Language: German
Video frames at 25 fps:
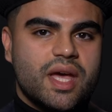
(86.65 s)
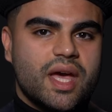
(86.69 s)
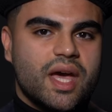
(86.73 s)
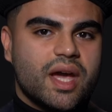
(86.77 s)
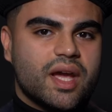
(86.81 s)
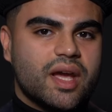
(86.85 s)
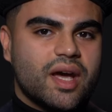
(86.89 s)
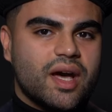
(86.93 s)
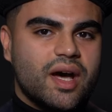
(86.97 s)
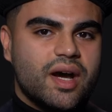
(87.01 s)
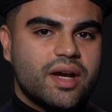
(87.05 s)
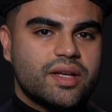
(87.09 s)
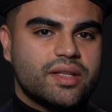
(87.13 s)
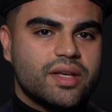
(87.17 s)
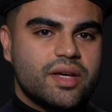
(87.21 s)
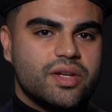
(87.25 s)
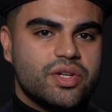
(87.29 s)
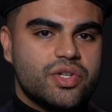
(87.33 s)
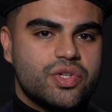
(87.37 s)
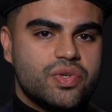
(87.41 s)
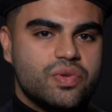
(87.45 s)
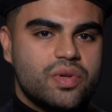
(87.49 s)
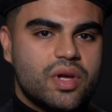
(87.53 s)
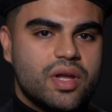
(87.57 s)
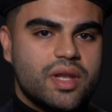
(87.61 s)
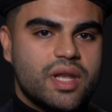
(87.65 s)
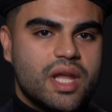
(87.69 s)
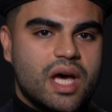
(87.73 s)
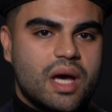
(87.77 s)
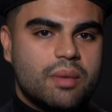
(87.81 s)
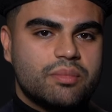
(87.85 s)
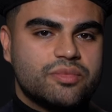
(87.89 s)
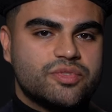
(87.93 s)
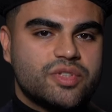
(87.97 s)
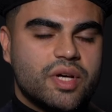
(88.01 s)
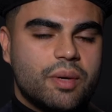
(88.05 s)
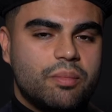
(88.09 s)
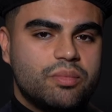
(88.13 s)
erkrankte ein Schüler
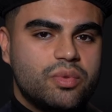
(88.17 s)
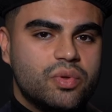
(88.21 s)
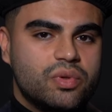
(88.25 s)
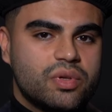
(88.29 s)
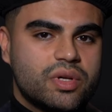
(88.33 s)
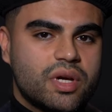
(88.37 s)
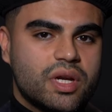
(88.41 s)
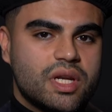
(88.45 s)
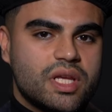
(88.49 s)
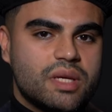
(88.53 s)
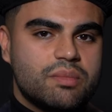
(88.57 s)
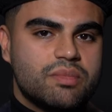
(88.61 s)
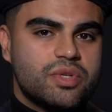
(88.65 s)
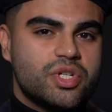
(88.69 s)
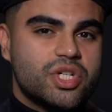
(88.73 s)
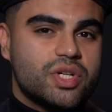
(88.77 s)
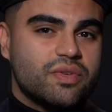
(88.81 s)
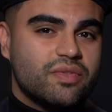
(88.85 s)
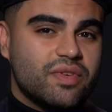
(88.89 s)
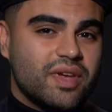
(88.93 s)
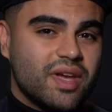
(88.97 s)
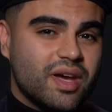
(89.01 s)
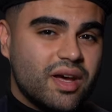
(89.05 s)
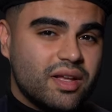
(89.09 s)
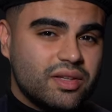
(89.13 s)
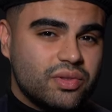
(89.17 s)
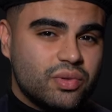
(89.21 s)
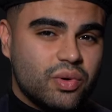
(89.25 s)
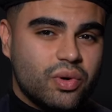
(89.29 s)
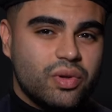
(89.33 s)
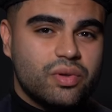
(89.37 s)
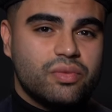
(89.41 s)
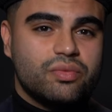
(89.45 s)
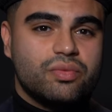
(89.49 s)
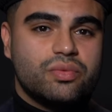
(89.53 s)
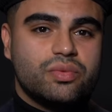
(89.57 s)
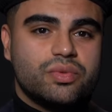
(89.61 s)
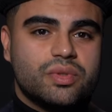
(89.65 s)
namens Abdul Karim schwer an
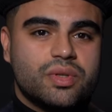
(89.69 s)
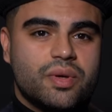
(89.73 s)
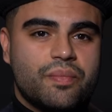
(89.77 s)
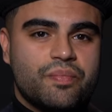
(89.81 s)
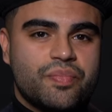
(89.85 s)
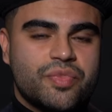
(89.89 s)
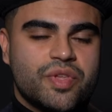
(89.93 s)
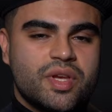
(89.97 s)
Tollwut.